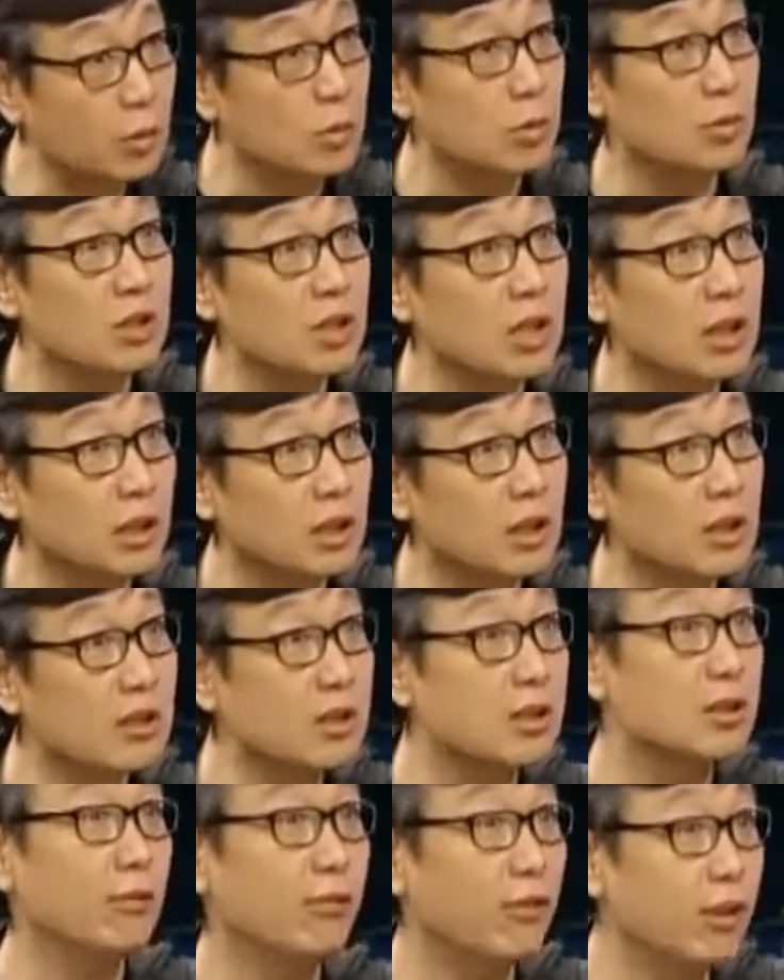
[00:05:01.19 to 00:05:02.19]
女性跟
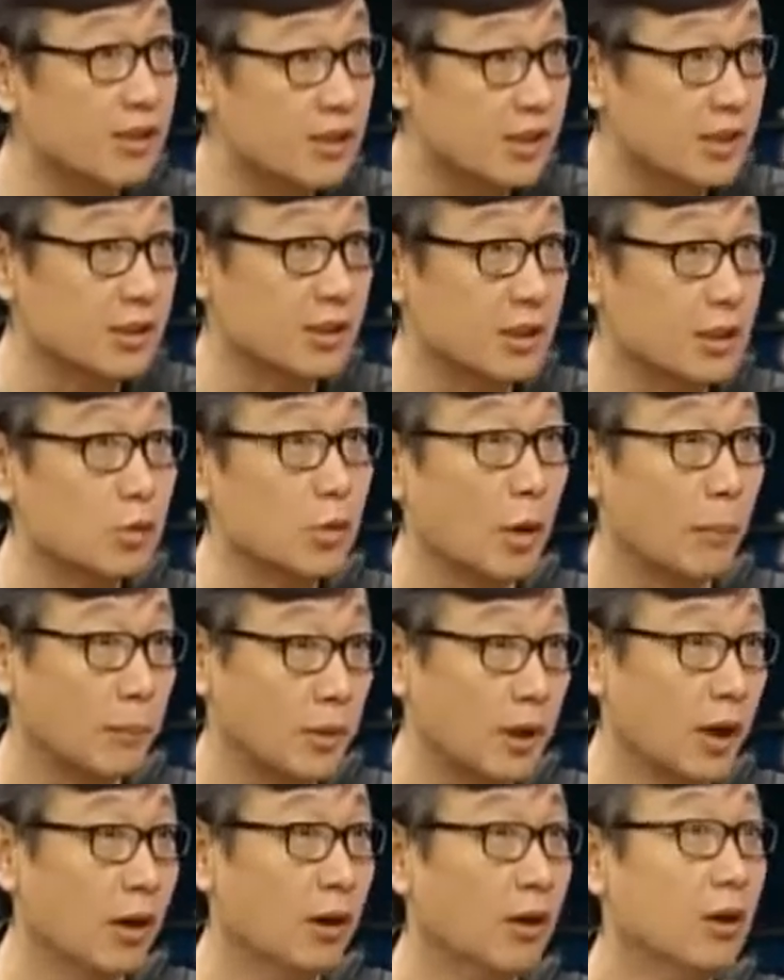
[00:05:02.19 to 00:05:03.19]
知识分子的选
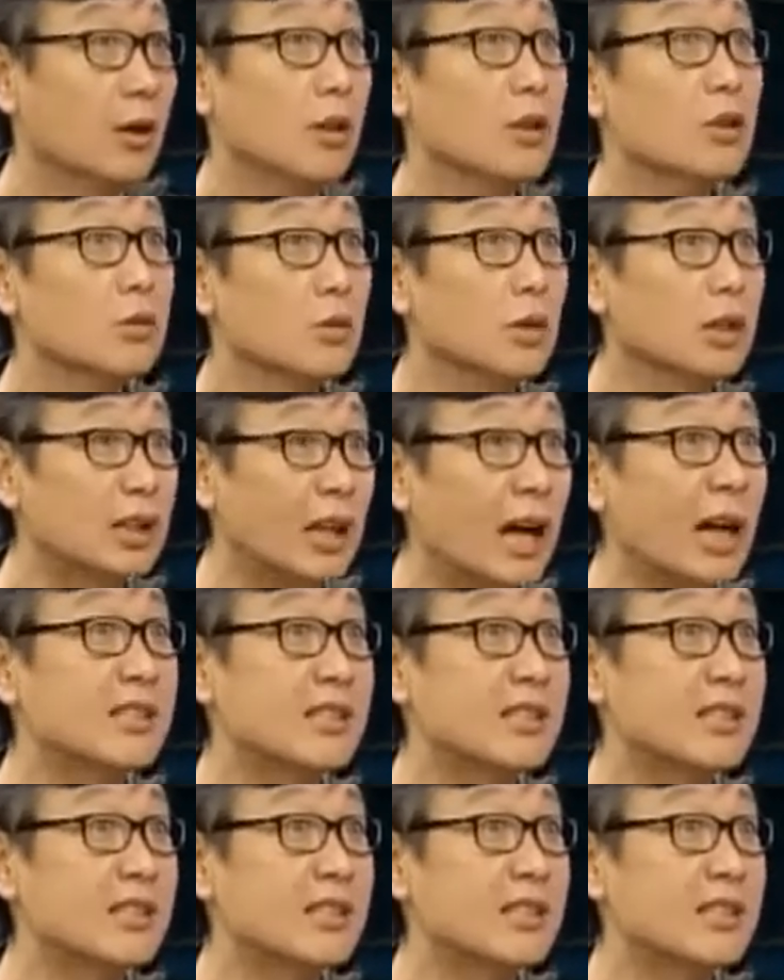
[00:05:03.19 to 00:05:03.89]
票，没错，所以